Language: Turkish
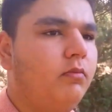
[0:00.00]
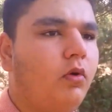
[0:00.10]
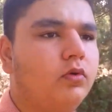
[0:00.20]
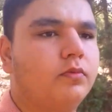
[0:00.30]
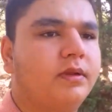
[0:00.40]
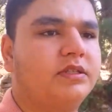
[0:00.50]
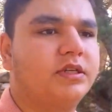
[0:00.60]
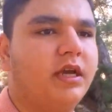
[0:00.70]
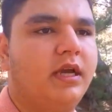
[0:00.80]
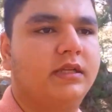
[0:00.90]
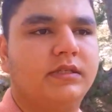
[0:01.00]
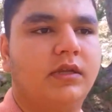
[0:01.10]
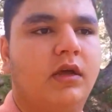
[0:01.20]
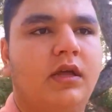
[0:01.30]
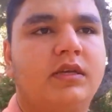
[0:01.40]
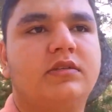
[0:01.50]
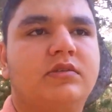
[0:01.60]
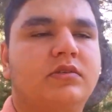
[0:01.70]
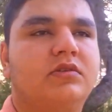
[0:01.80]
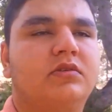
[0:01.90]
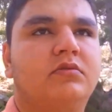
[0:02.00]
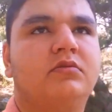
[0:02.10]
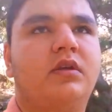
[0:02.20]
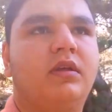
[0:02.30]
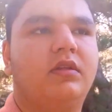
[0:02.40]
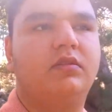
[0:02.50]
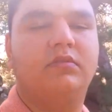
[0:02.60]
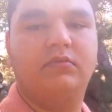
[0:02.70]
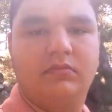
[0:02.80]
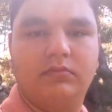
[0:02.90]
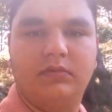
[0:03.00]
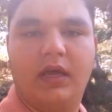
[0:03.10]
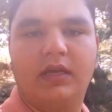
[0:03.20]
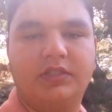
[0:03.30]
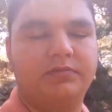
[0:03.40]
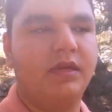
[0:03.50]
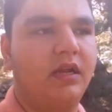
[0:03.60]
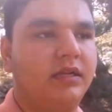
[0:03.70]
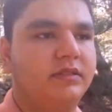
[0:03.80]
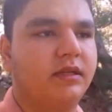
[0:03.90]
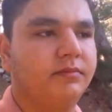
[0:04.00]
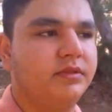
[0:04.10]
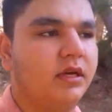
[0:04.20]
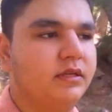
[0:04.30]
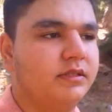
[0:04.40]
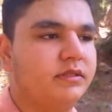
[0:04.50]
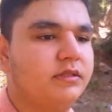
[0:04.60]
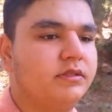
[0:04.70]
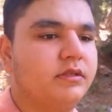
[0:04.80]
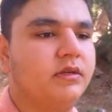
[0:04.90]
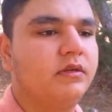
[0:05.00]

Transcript: Bu Olukbaşı yaylası da eski yerleşim yerlerinden bir tanesidir.